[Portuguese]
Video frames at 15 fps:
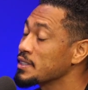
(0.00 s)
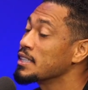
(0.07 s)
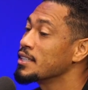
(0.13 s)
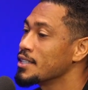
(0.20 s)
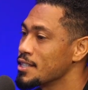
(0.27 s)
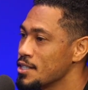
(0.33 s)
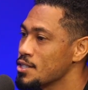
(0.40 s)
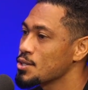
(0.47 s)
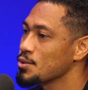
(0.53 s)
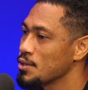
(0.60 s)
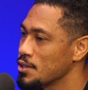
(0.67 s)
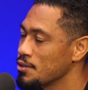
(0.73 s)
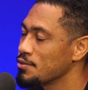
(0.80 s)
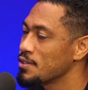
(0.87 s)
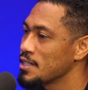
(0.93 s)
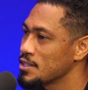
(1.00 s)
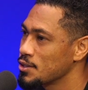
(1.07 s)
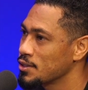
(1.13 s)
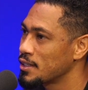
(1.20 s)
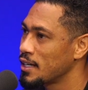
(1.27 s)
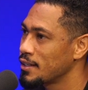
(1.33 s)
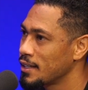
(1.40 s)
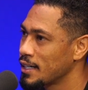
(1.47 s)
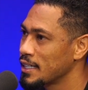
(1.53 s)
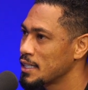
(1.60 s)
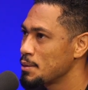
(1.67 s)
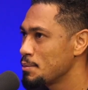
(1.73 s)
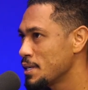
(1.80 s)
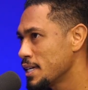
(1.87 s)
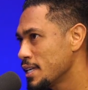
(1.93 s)
Isso, e fazia o treino na
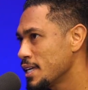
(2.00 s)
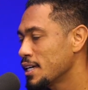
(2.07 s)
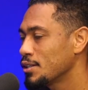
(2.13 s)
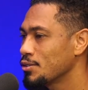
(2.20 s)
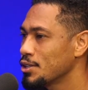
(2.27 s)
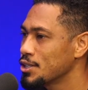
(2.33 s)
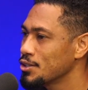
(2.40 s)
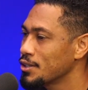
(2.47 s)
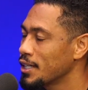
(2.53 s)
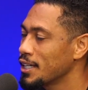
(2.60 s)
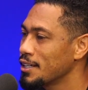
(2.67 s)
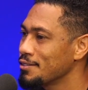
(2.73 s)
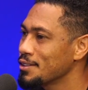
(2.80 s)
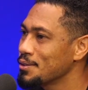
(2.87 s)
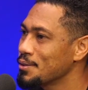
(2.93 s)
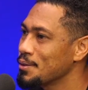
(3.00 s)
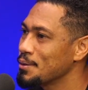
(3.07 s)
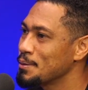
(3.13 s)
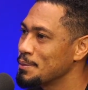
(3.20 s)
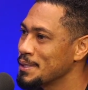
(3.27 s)
academia e à noite eu treinava no clube.